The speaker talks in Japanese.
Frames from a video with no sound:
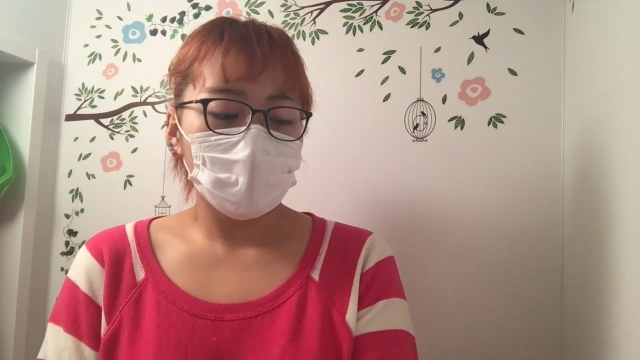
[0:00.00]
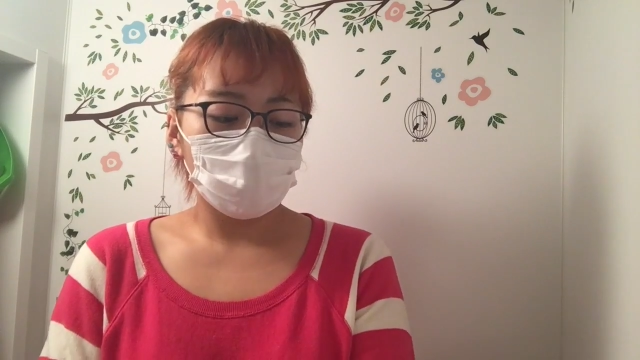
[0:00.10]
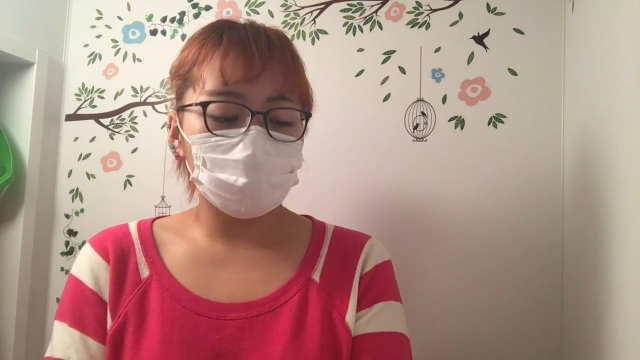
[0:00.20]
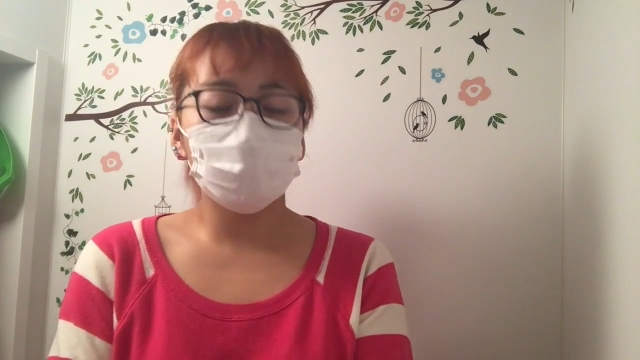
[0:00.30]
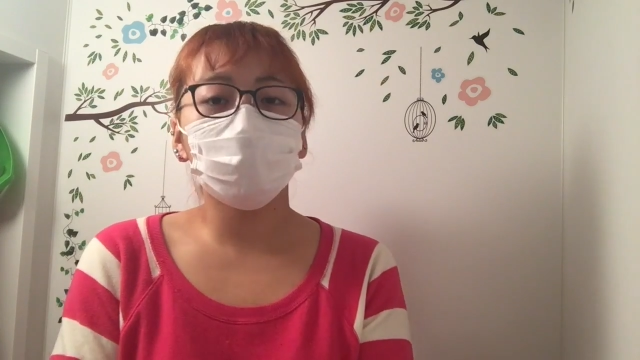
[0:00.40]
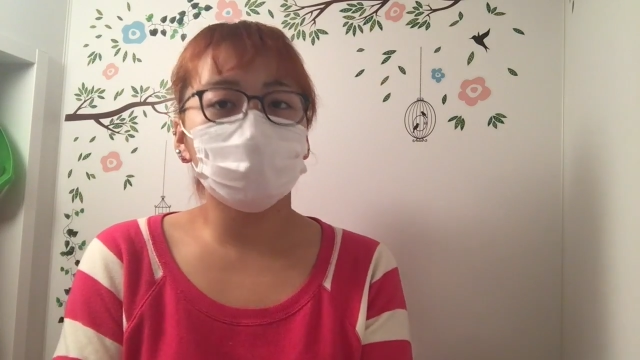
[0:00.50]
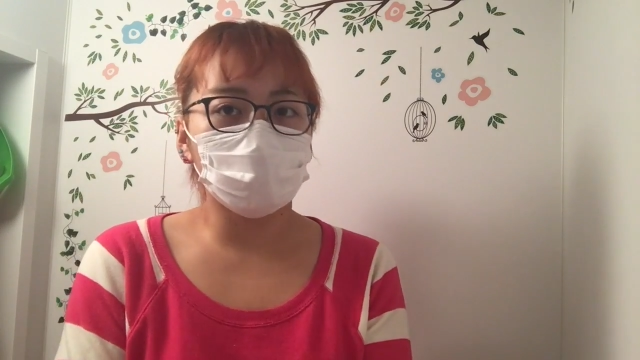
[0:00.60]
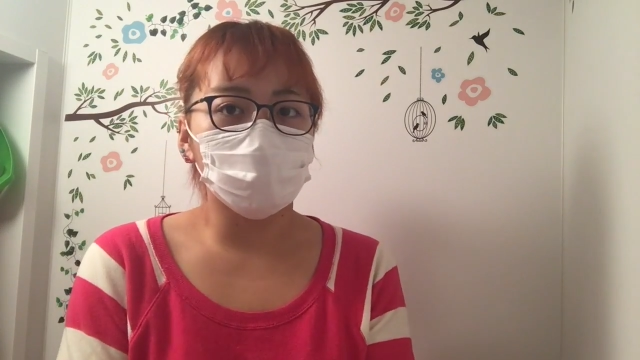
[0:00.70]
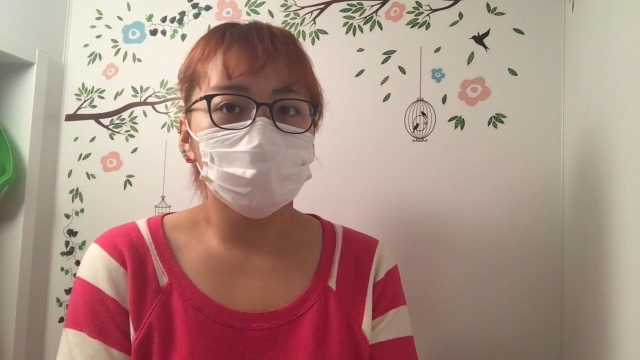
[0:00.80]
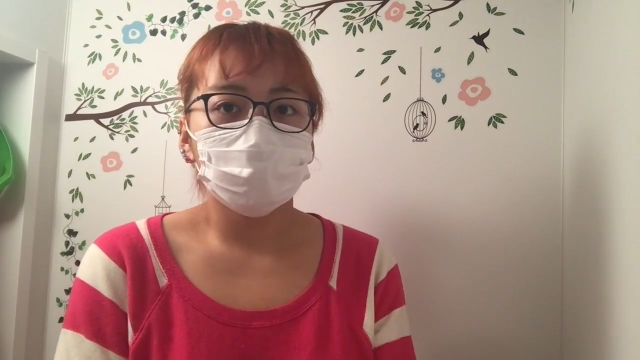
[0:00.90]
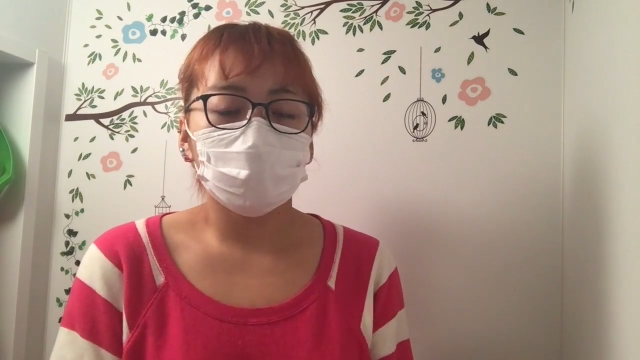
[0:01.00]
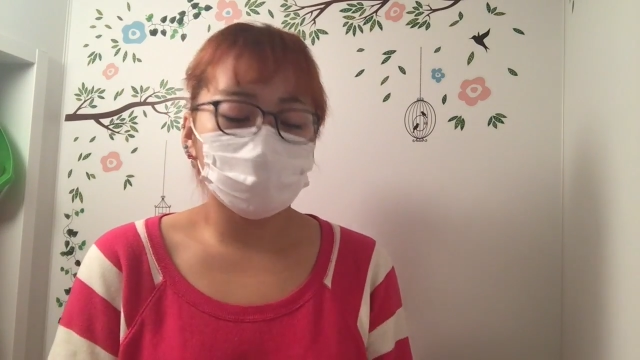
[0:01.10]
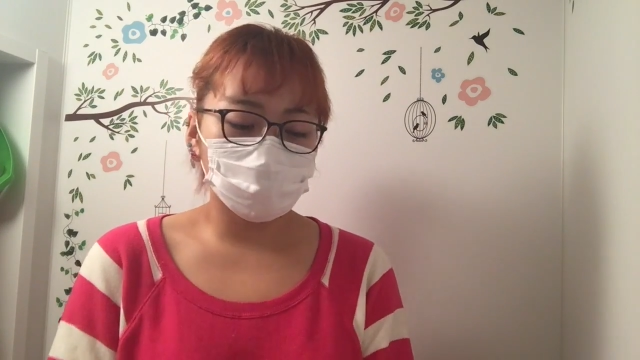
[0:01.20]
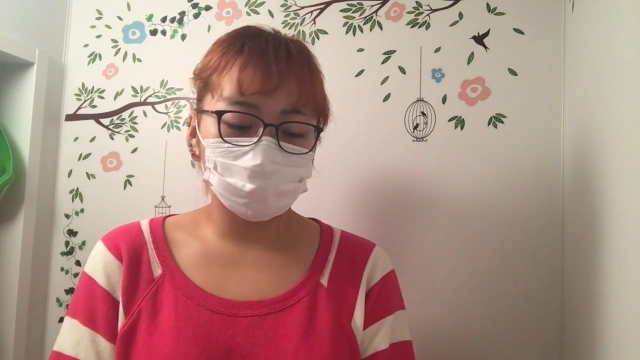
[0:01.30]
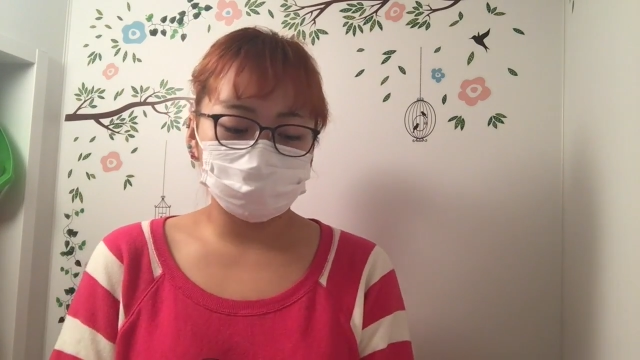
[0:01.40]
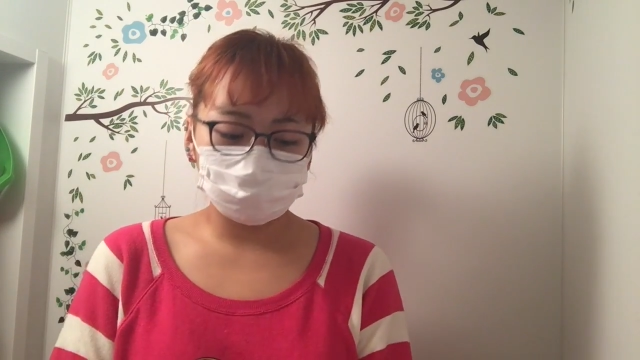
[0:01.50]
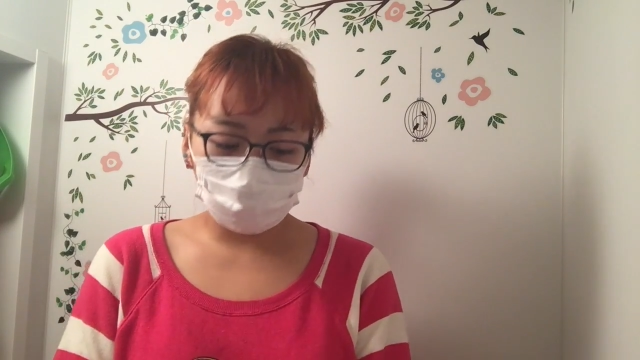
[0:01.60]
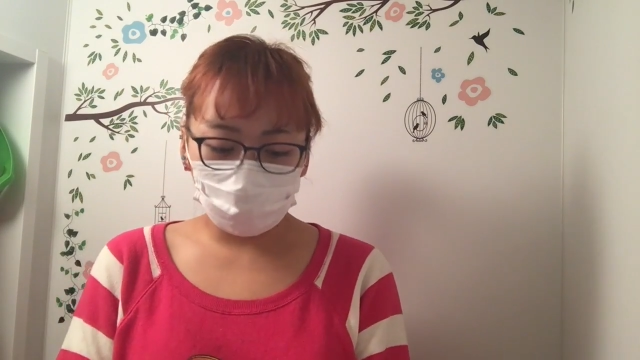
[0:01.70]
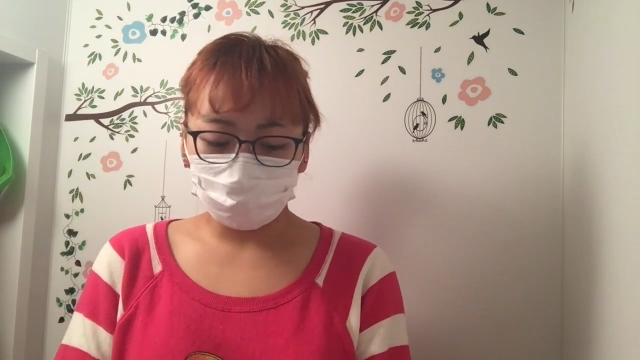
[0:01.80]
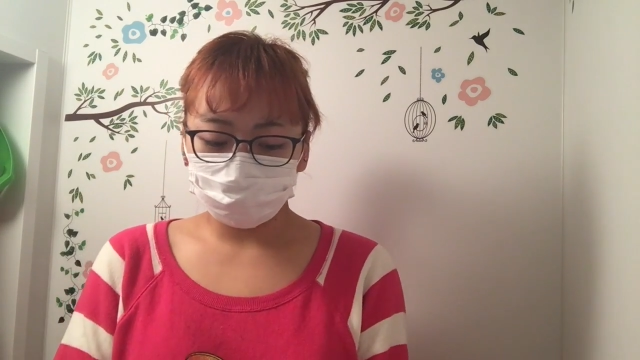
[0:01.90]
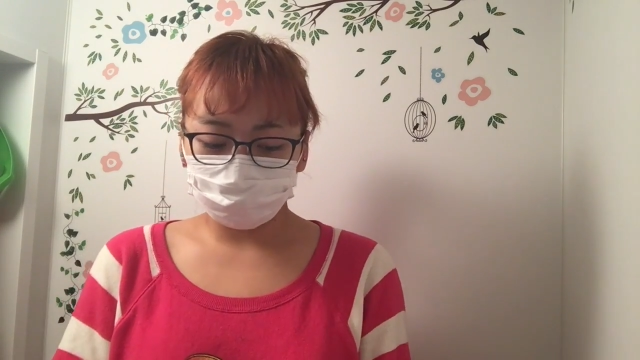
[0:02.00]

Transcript: ゴミ袋を用意して、